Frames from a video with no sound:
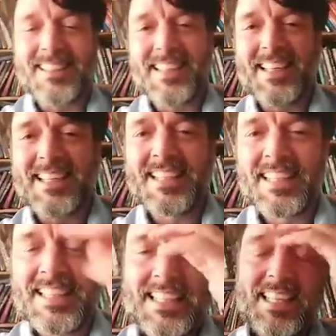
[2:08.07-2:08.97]
Es
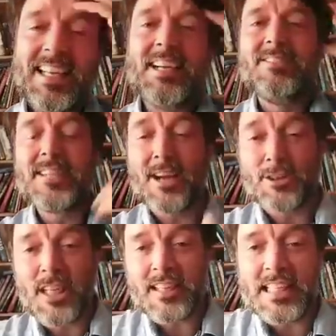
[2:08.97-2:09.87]
una
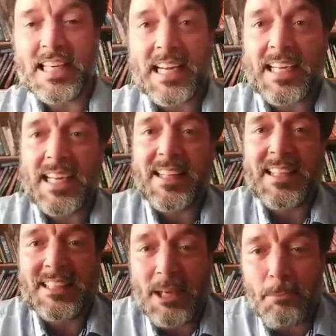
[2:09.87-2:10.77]
cosa de la que hace
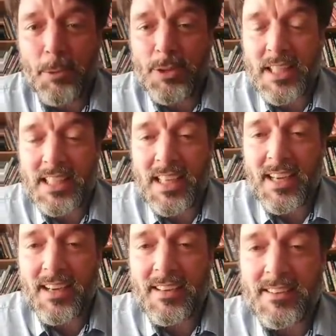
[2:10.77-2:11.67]
tiempo
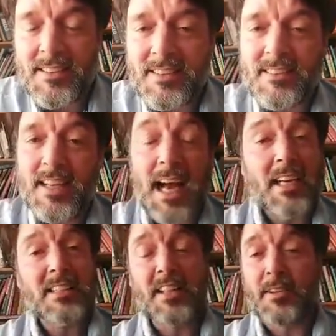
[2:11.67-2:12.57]
tenía
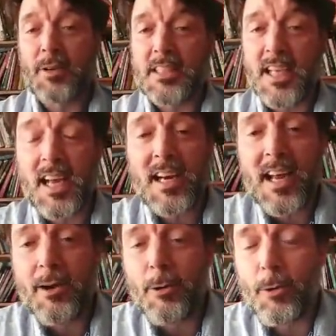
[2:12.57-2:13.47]
ganas de hacer una
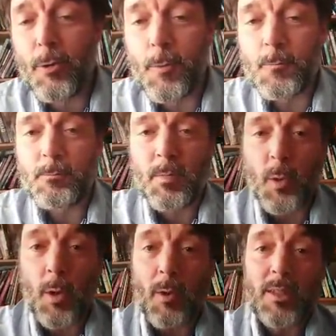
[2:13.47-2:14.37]
charla o,
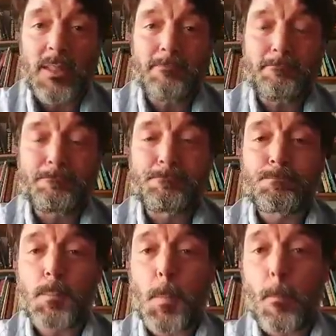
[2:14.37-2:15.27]
o algo así.
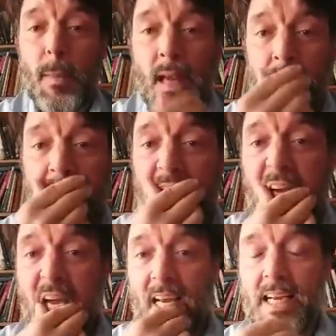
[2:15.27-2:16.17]
Y
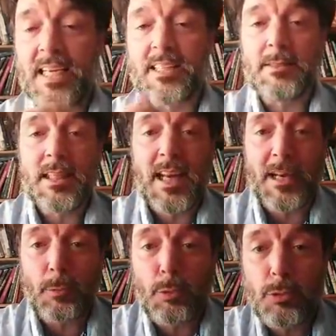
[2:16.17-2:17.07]
eh, a través de la
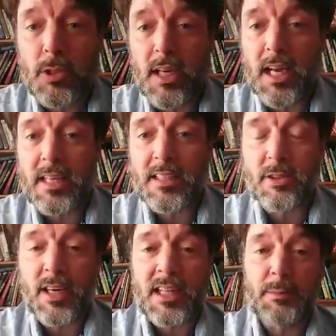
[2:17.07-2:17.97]
Erus, la
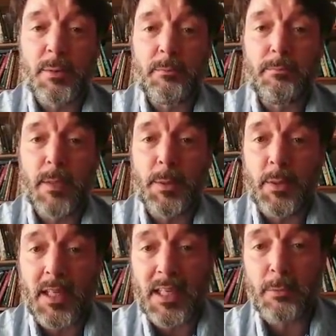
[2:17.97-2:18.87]
editorial de mi,
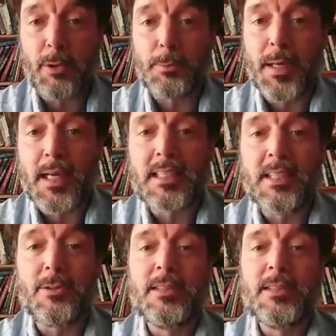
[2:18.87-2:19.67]
primer libro, Pan Casero,